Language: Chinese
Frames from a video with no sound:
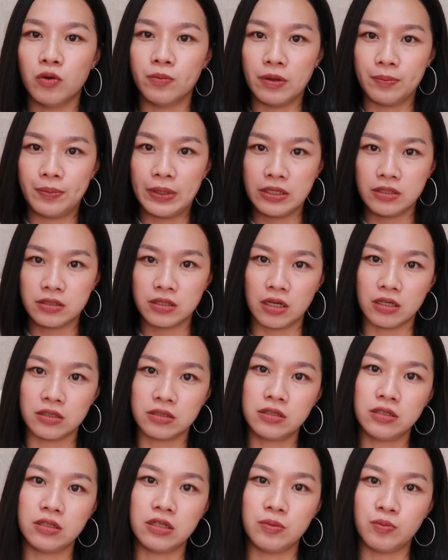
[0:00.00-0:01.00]
我们平常
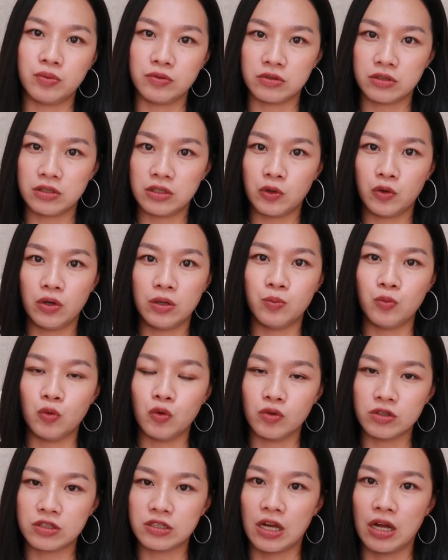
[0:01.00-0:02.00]
这里不是都会
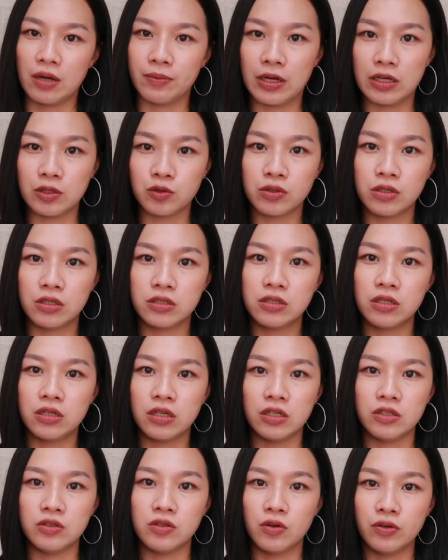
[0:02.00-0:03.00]
摩擦嘛，所以这
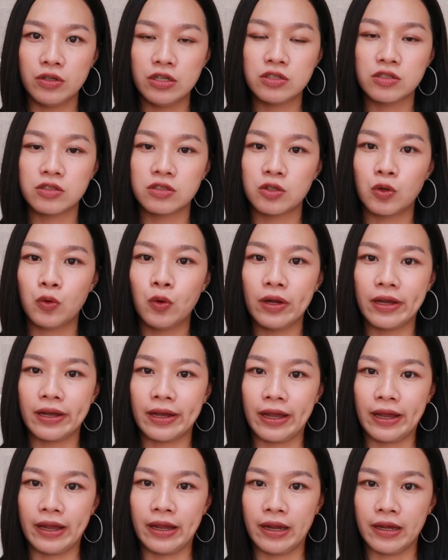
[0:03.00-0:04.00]
里容易就是会
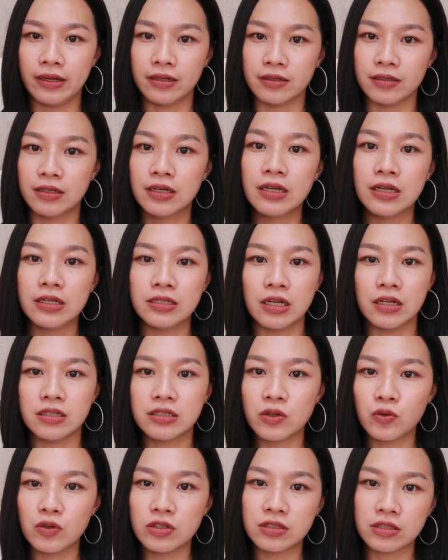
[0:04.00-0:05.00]
黑黑的。然后
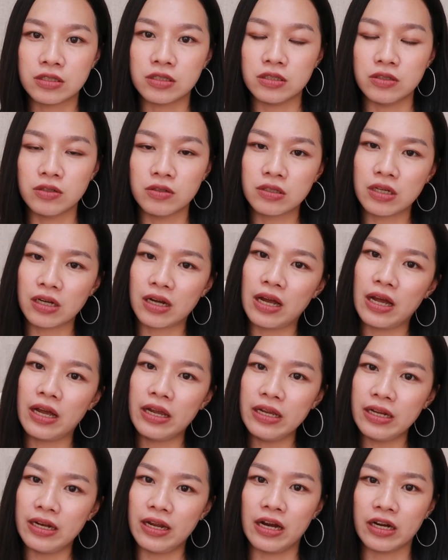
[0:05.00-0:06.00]
在我使用 大
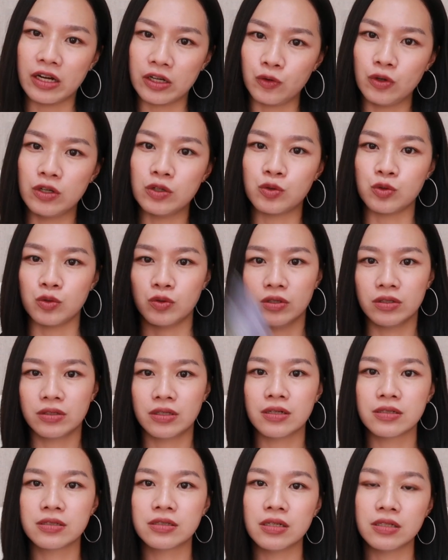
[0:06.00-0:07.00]
概一两个月左右
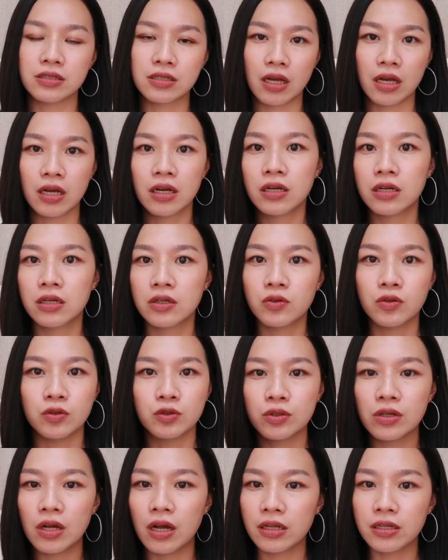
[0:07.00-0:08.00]
到现在，我
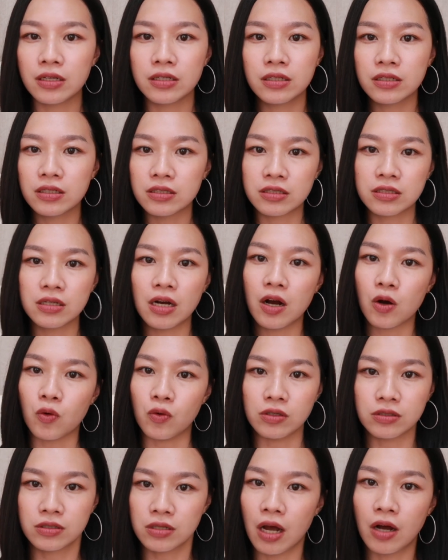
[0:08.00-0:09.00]
觉得它的那个效
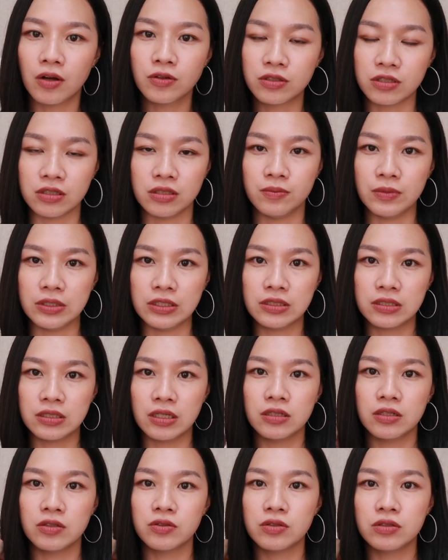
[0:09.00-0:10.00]
果超级明
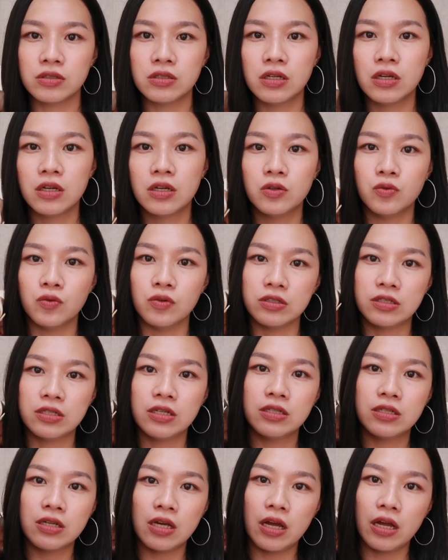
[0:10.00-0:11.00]
显的，就是我
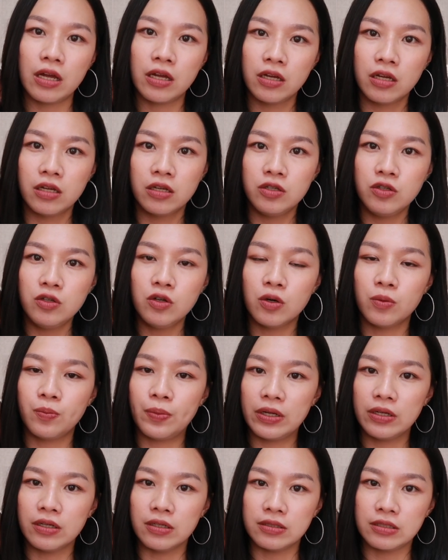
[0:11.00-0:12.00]
现在右
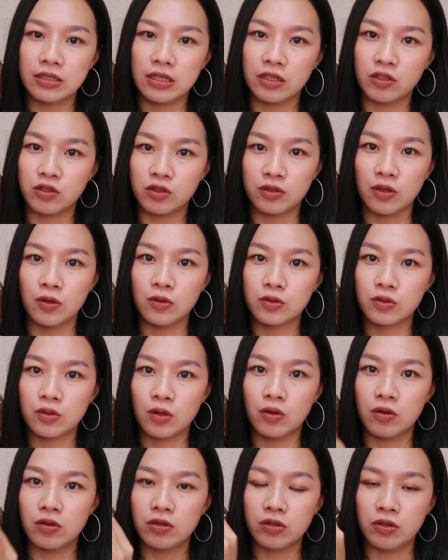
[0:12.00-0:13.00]
边的这个手
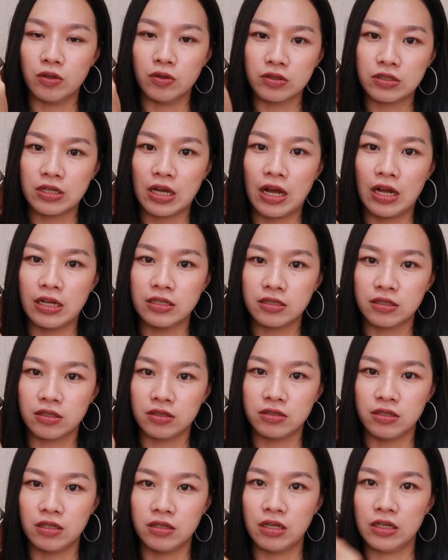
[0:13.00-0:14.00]
肘有擦这个
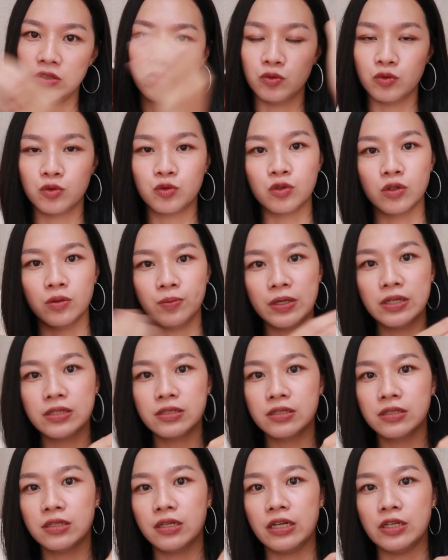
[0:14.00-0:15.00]
身体乳，左边
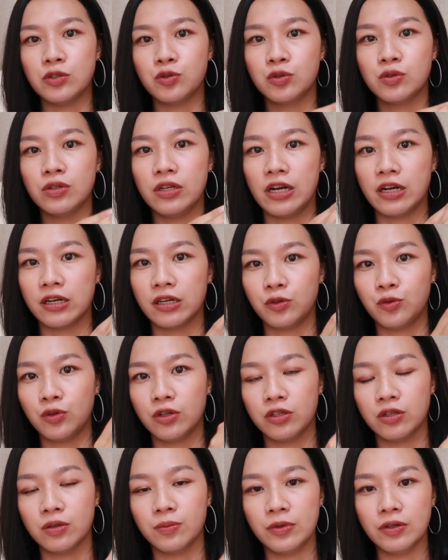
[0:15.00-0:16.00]
是连续两个
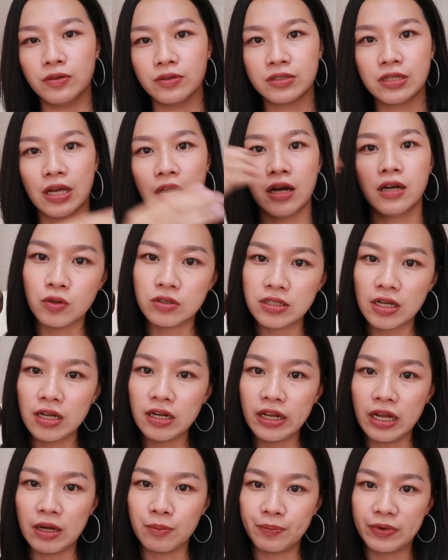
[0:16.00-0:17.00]
月都没有擦。我现在
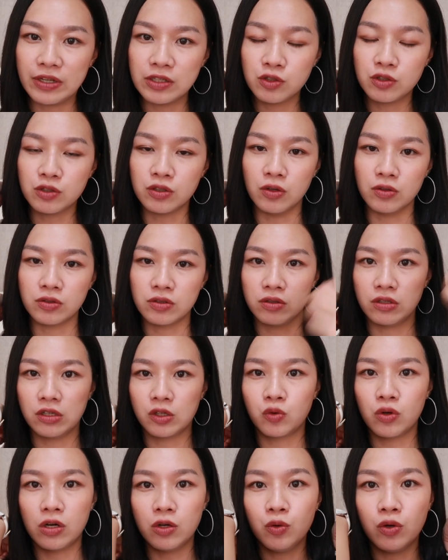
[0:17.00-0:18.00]
两边手肘的
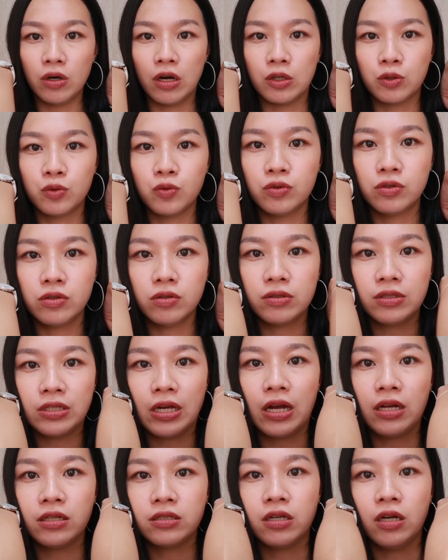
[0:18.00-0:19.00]
光滑度就
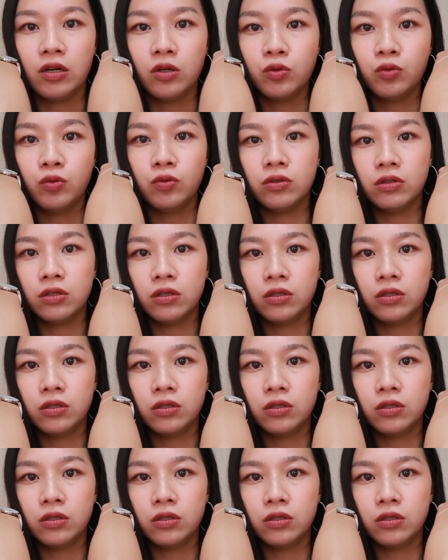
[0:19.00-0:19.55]
差超多